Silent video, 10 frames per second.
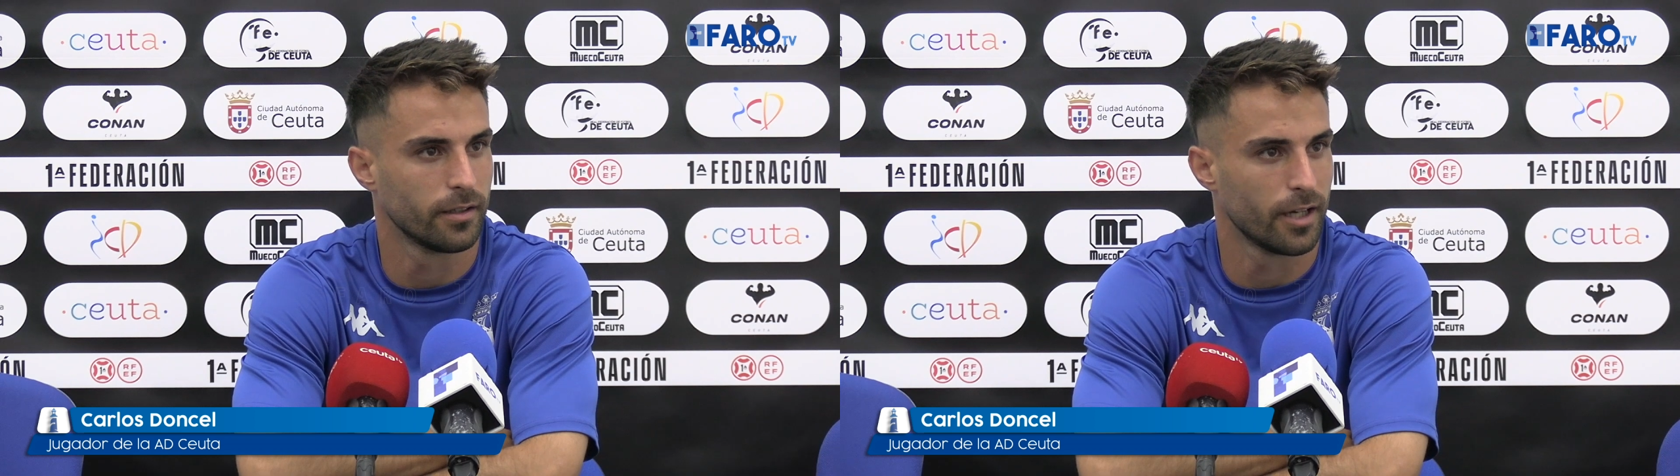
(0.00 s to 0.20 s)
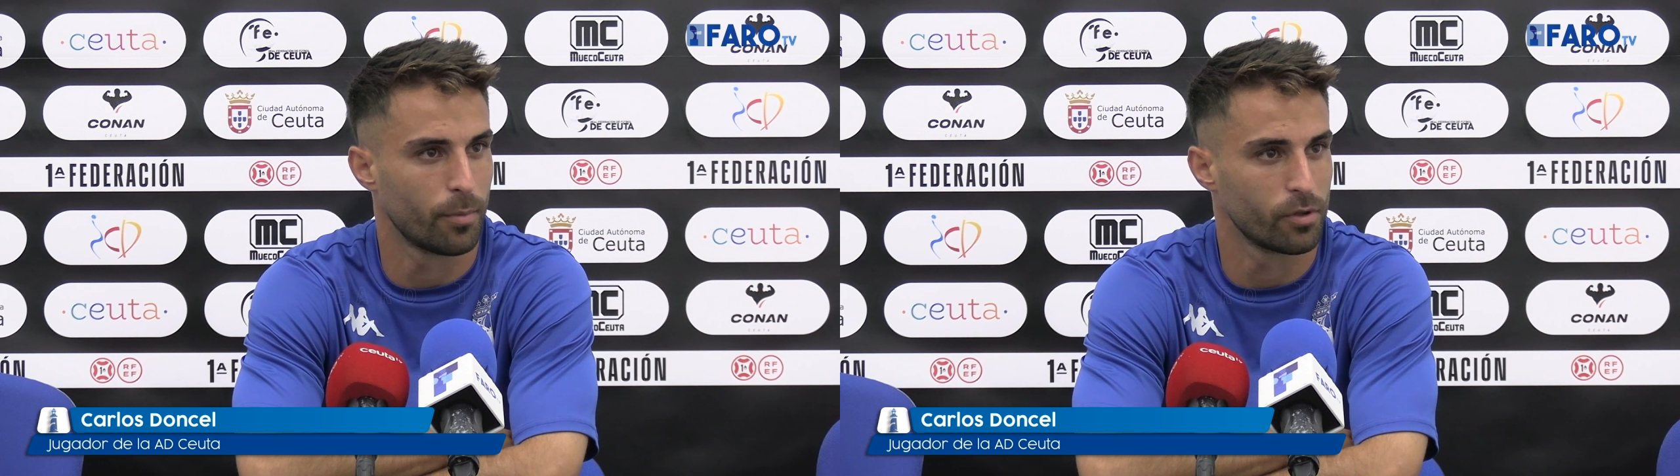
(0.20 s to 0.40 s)

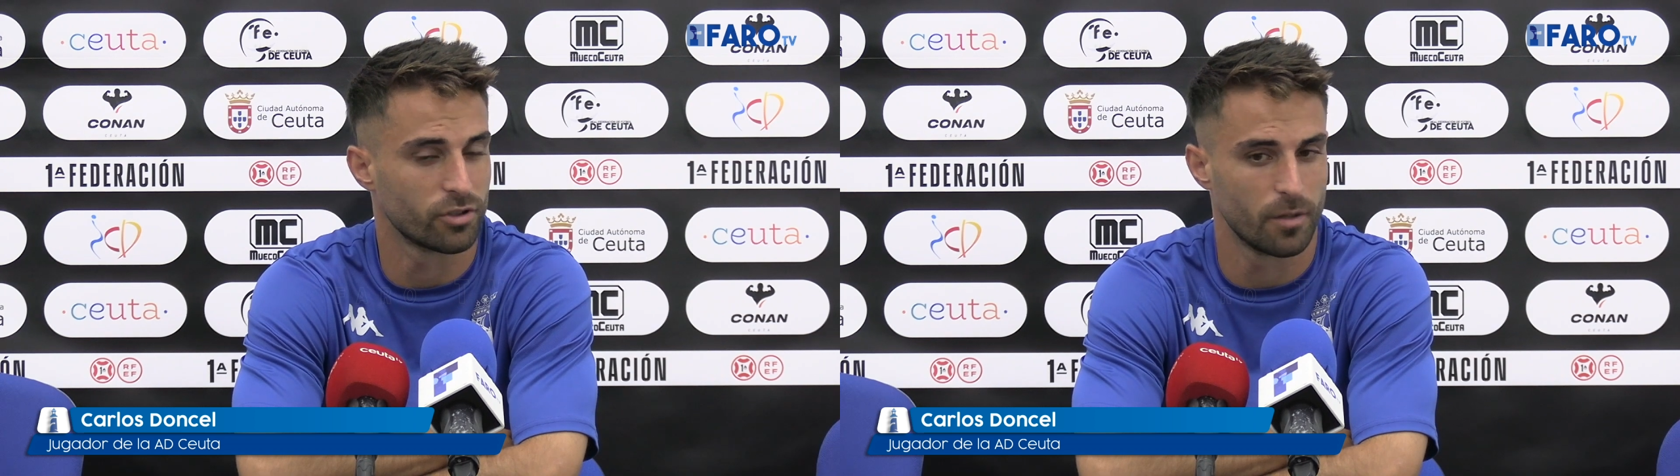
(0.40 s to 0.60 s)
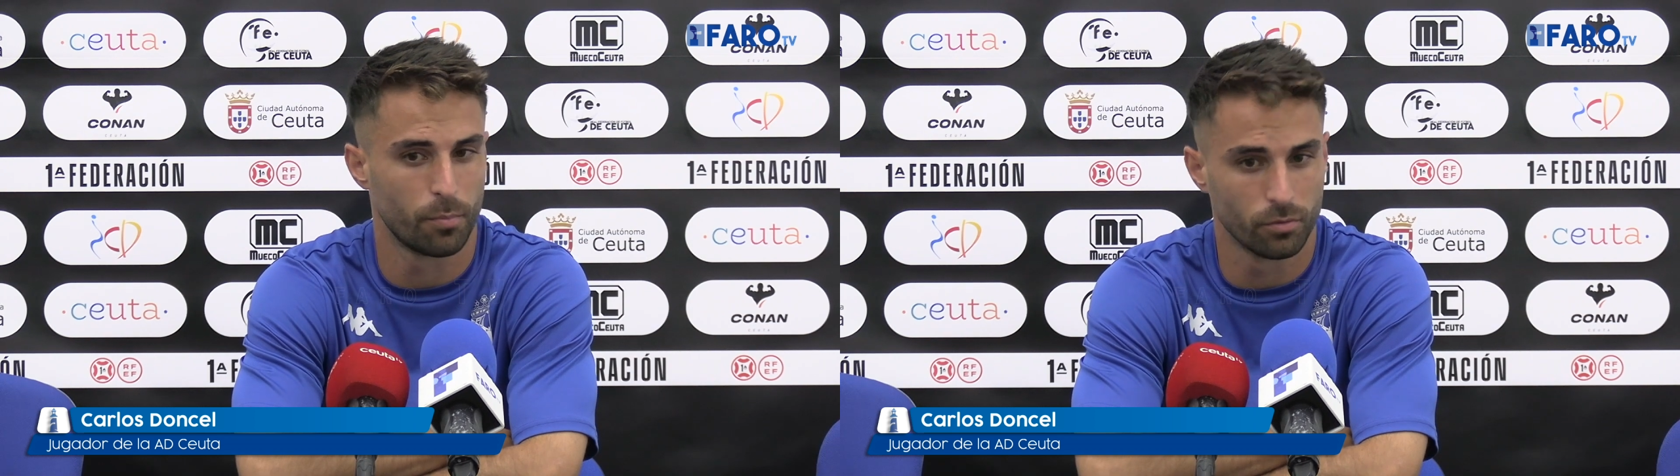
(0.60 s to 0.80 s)
ir a por los
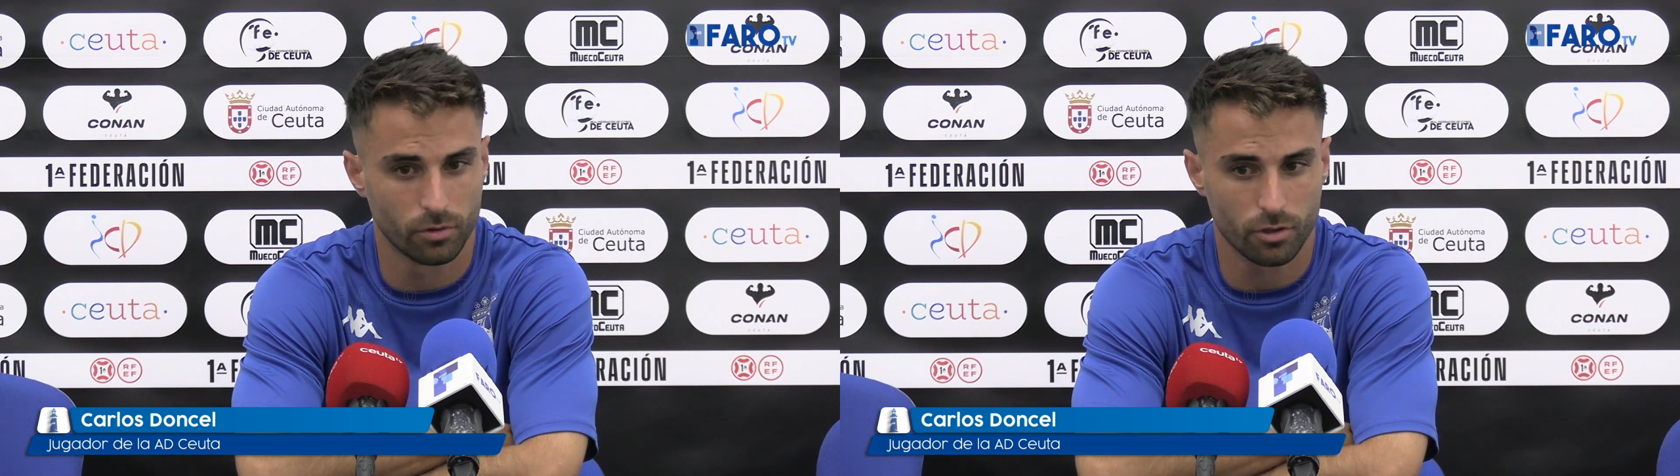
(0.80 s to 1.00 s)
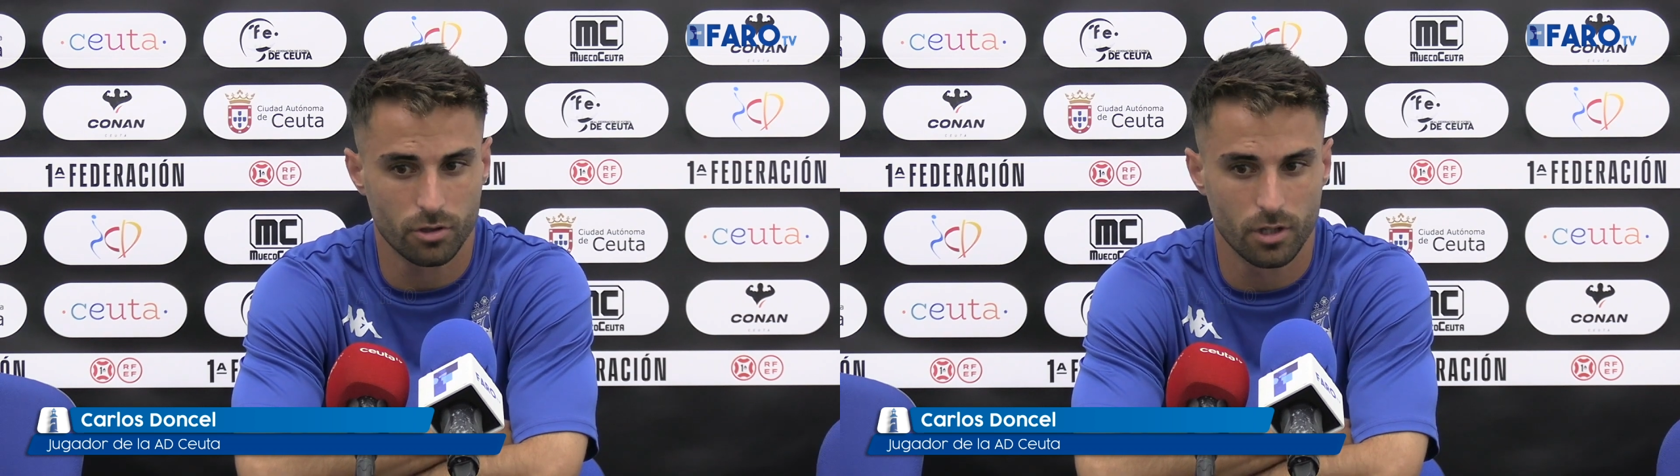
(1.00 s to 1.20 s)
tres
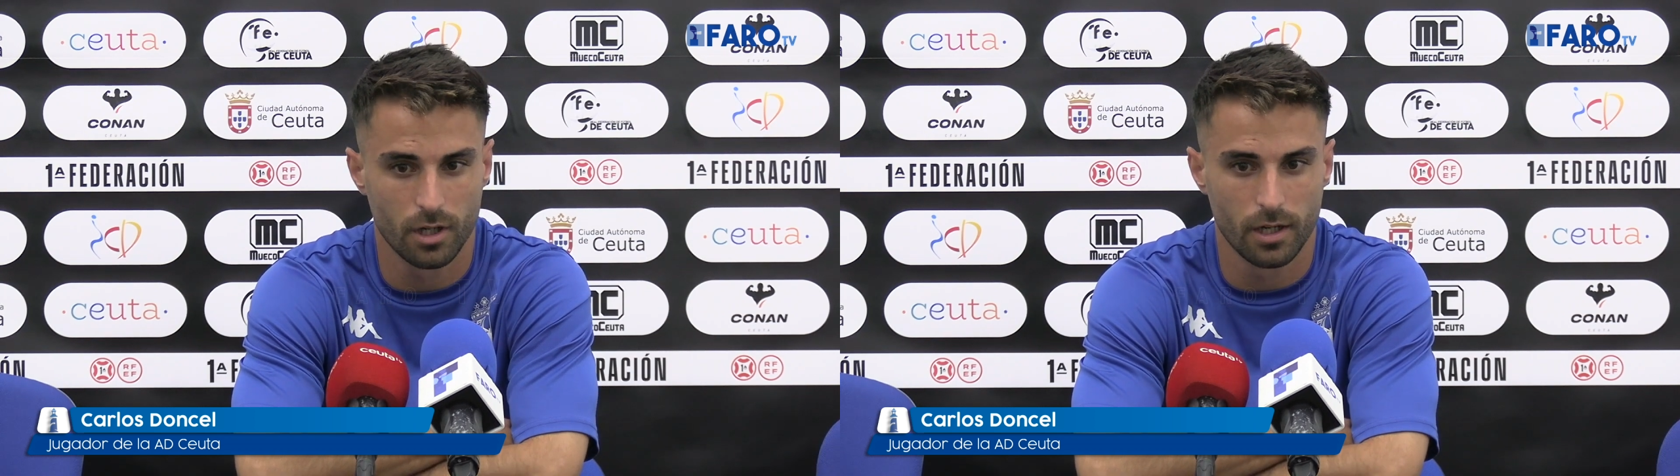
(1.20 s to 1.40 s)
puntos